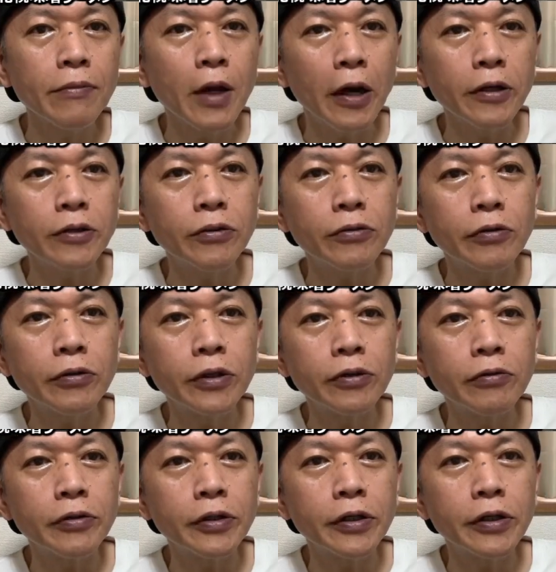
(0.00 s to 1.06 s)
はい。残り
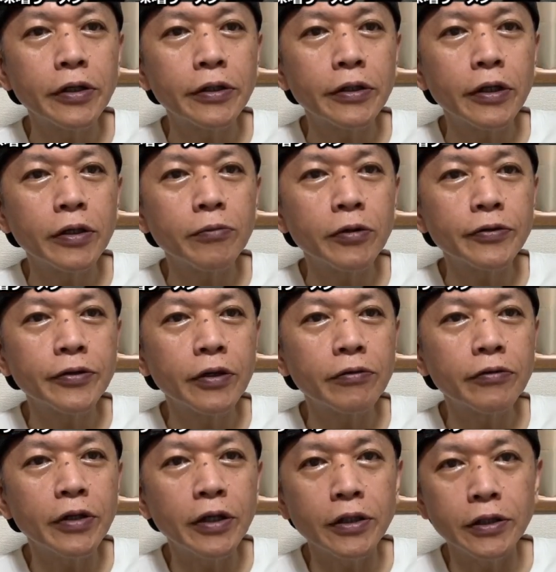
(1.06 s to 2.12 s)
これだけになりました
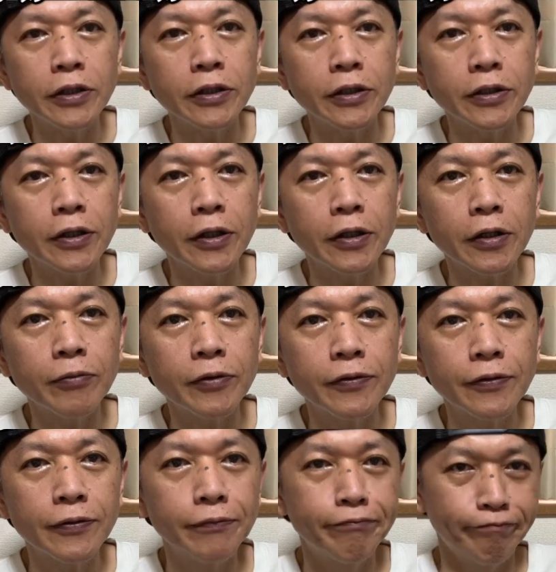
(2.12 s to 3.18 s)
ので、一気にいただきま
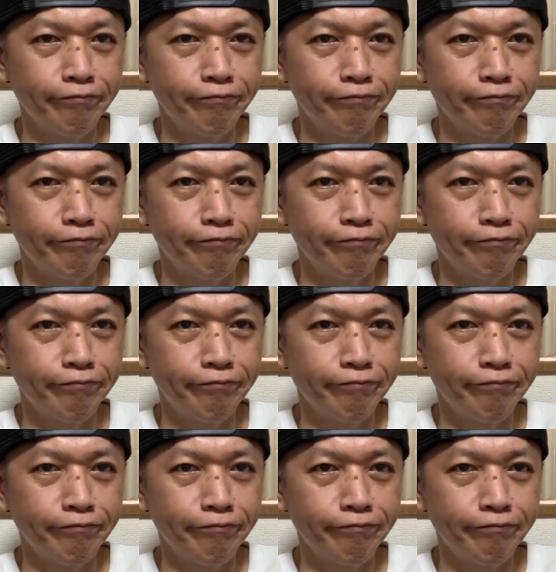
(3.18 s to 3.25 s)
す。